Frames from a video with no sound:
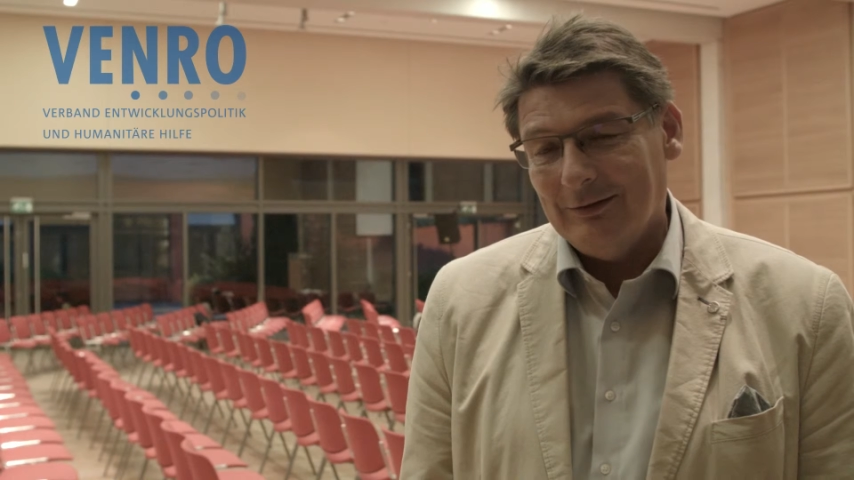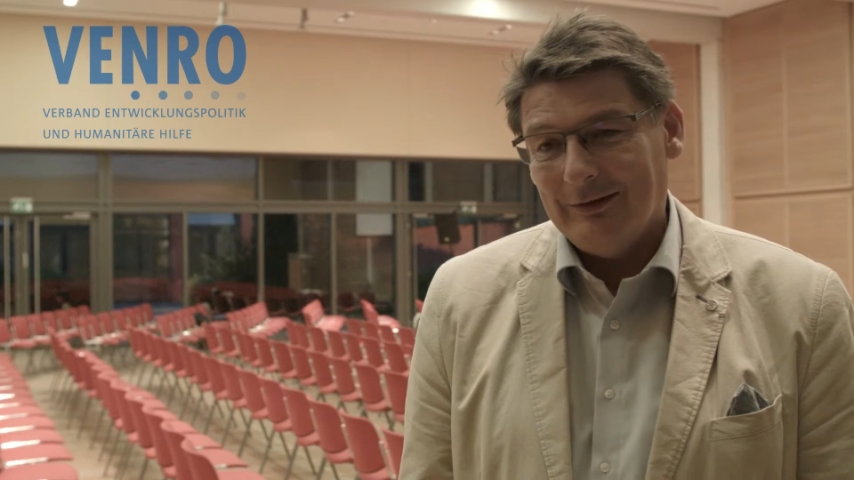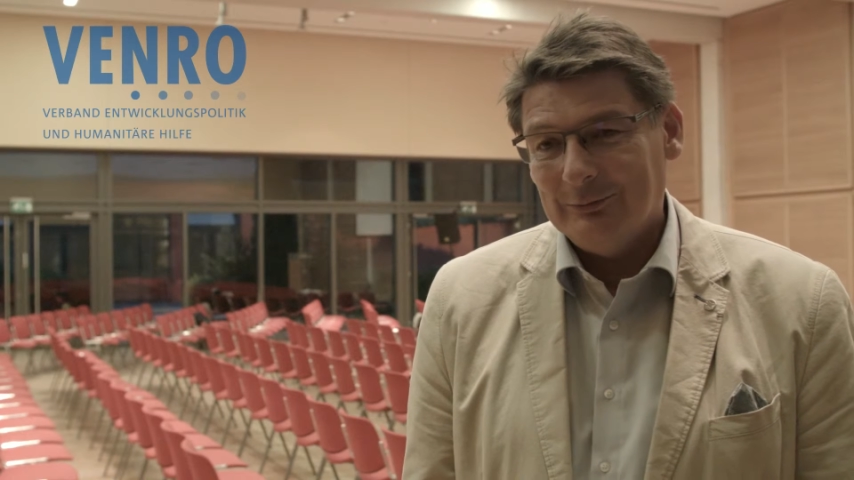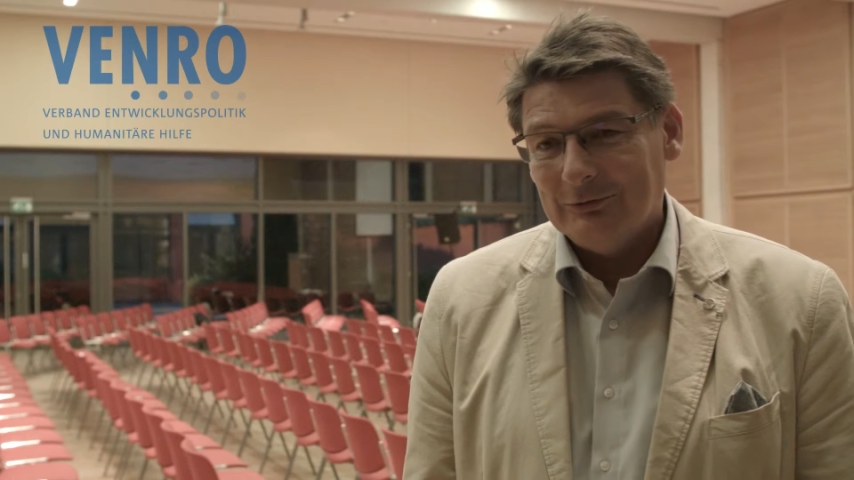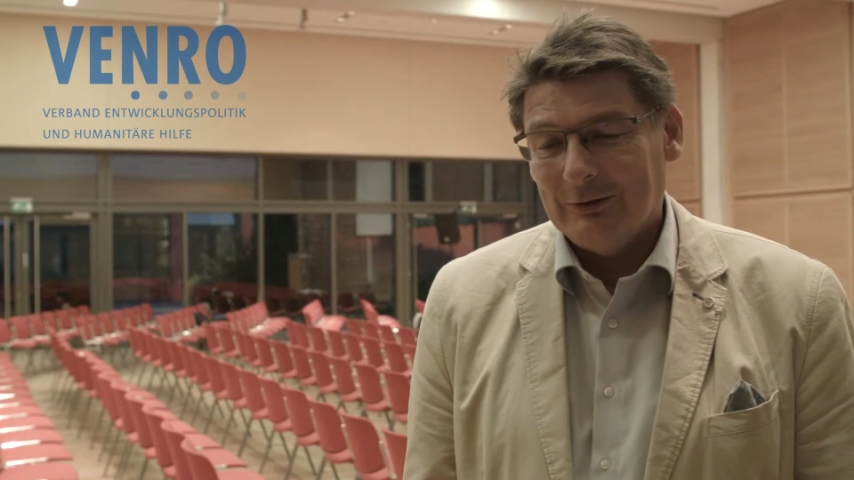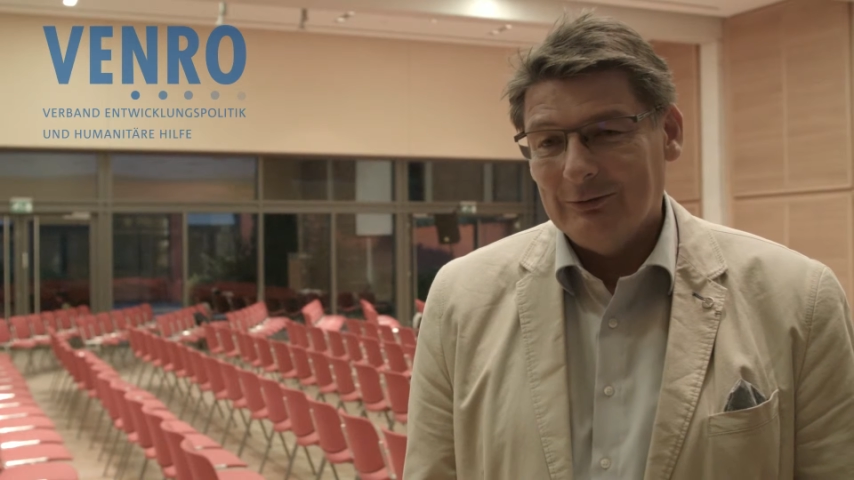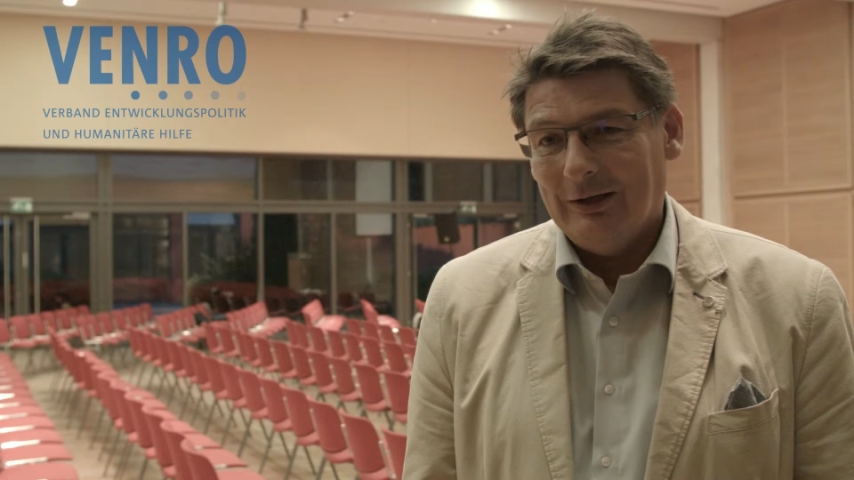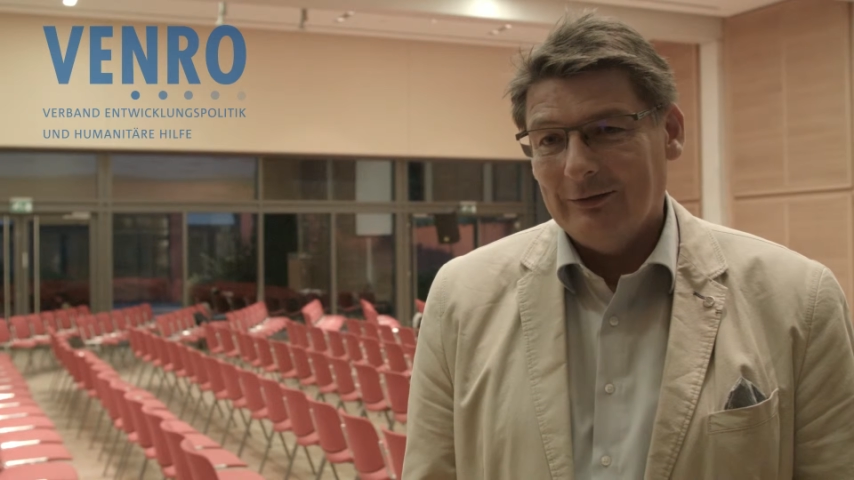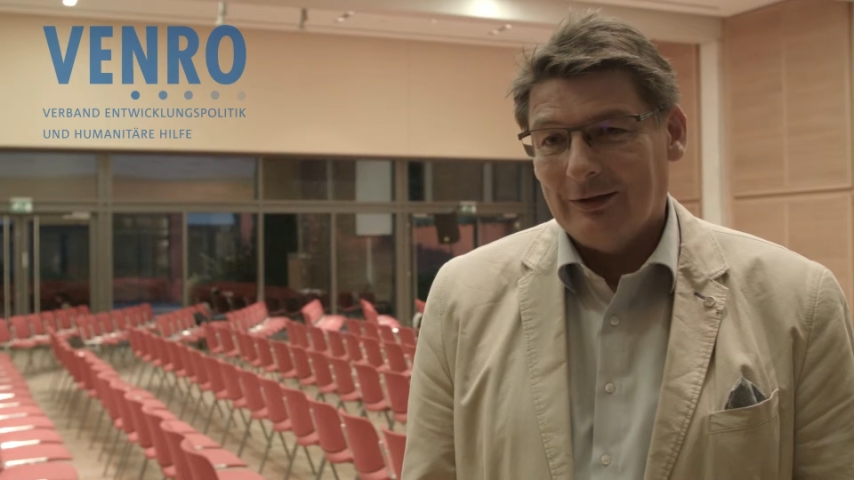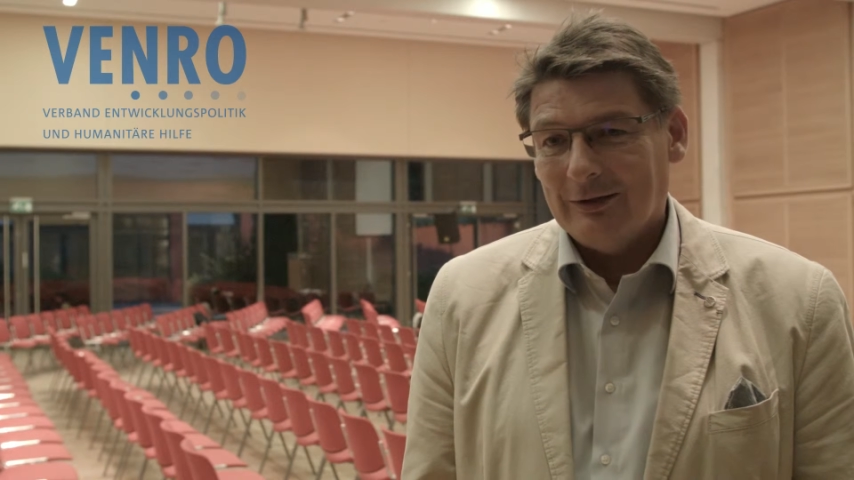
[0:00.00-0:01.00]
Da habe ich auch einen
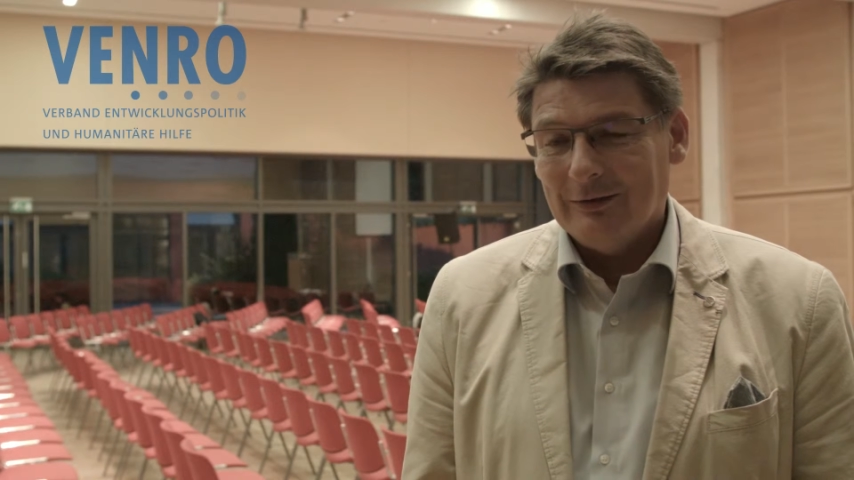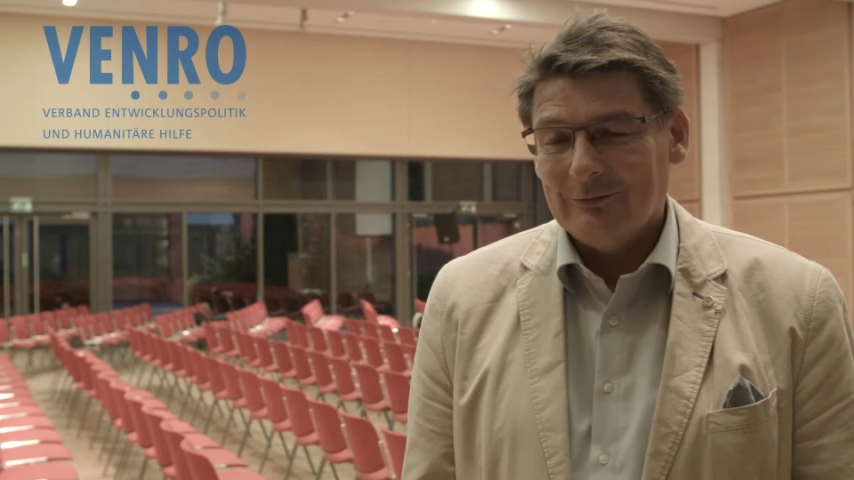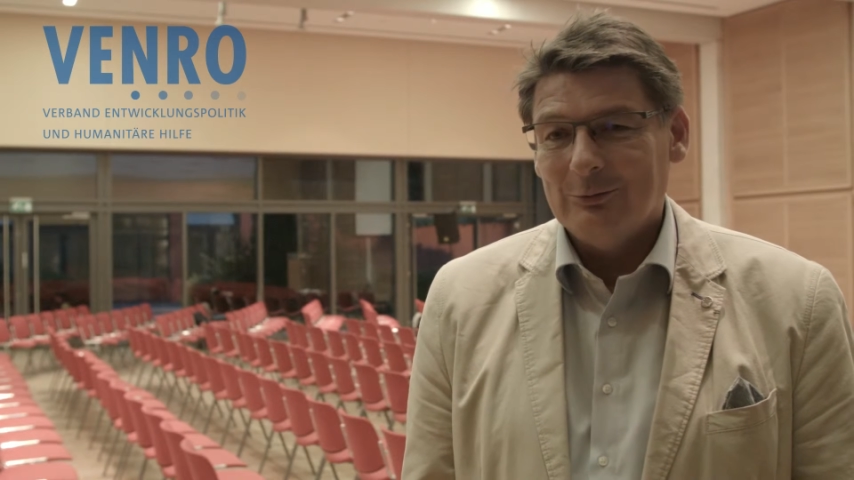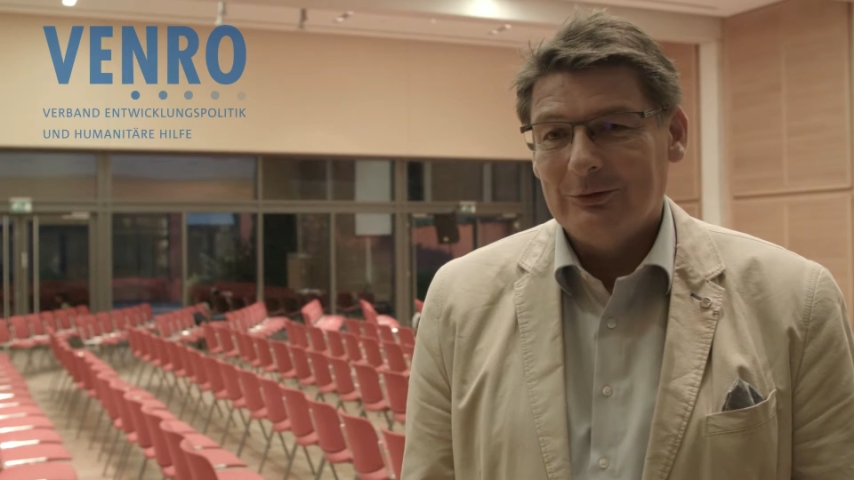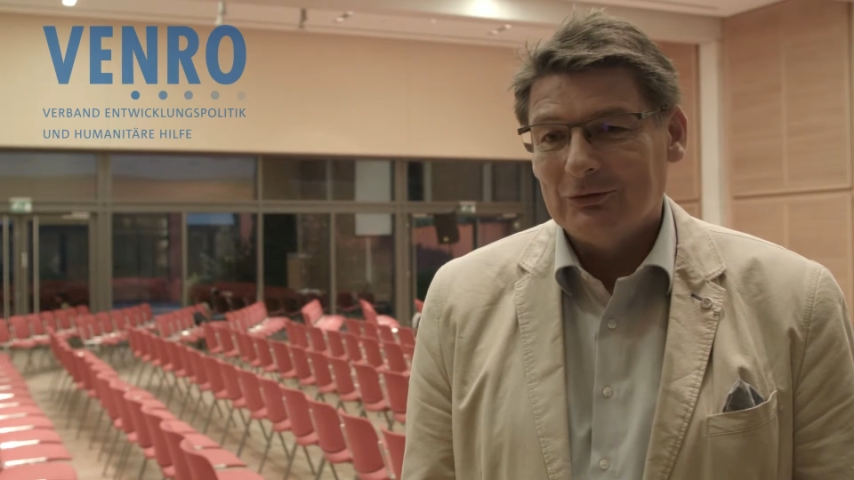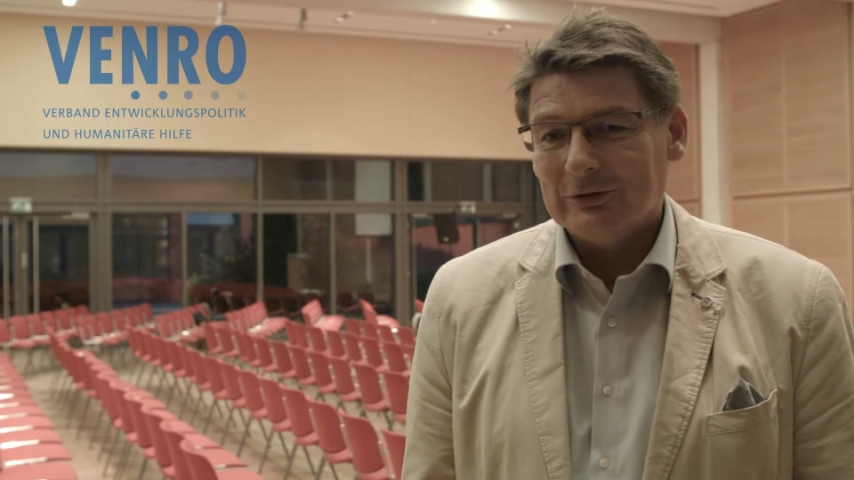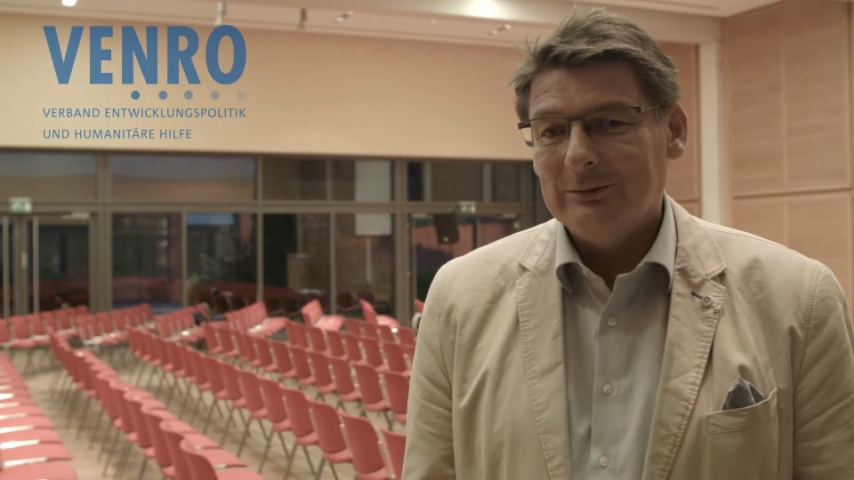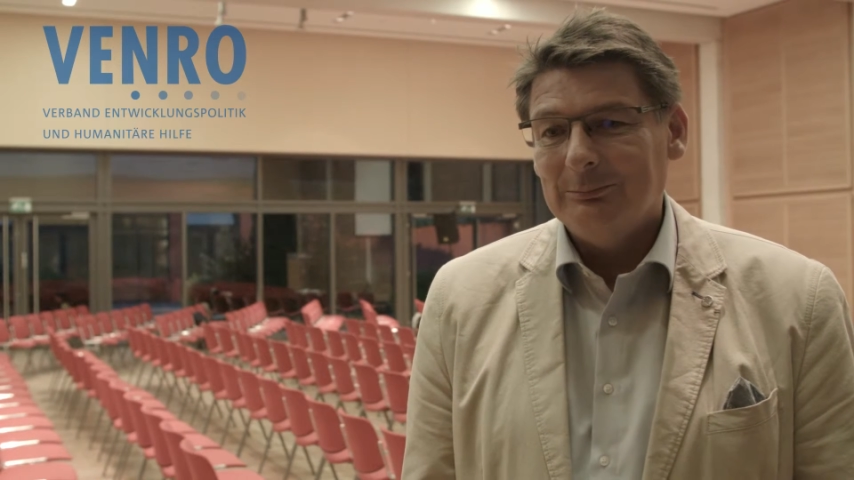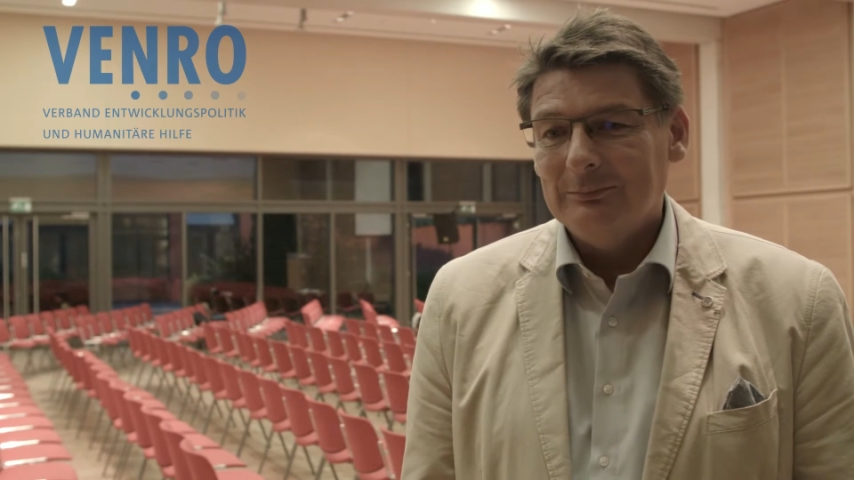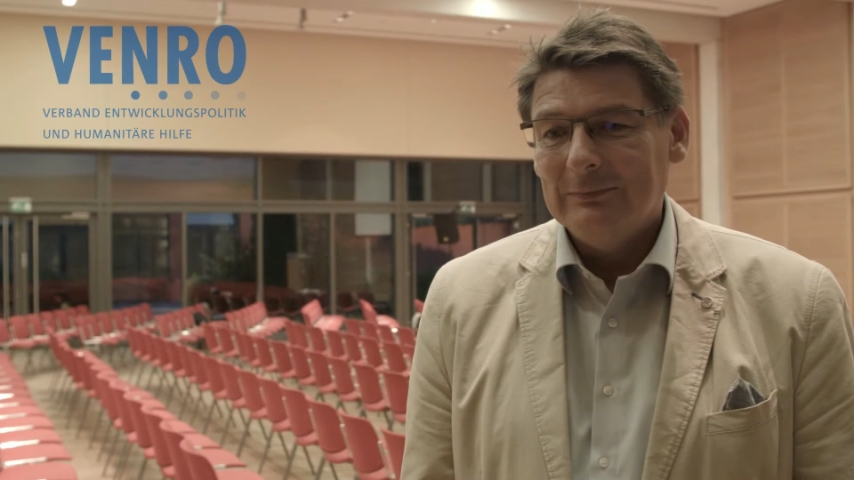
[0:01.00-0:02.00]
Antrag dazu
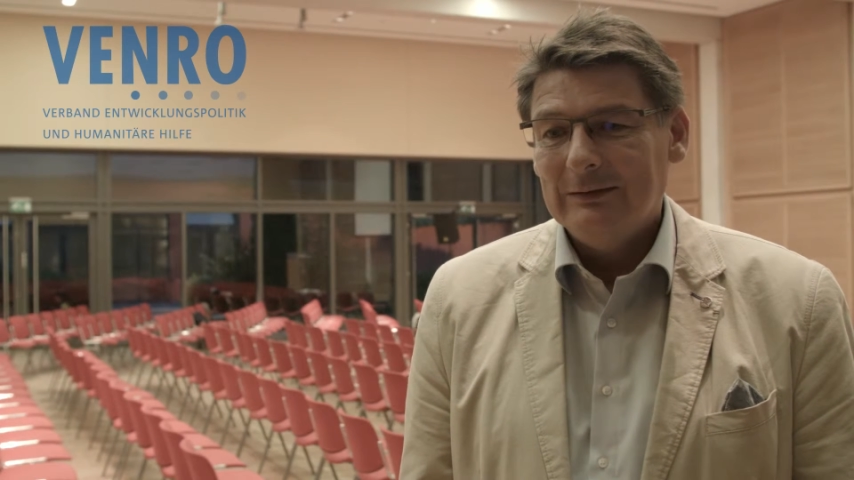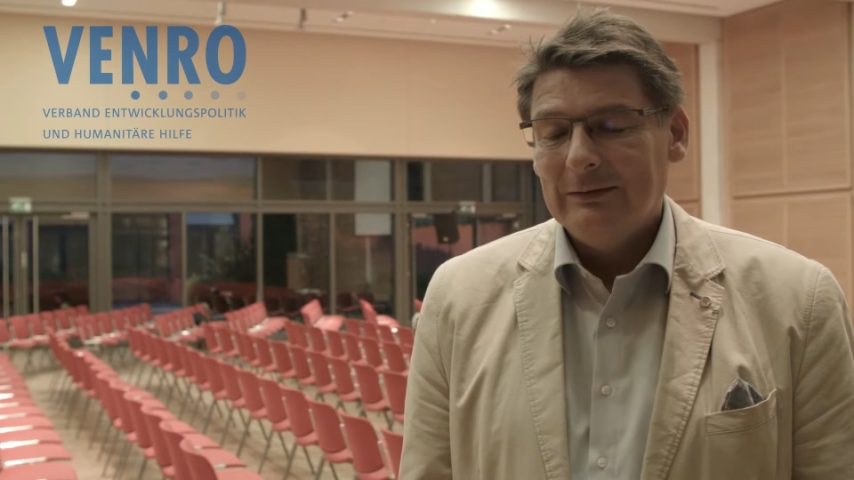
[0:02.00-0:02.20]
geschrieben,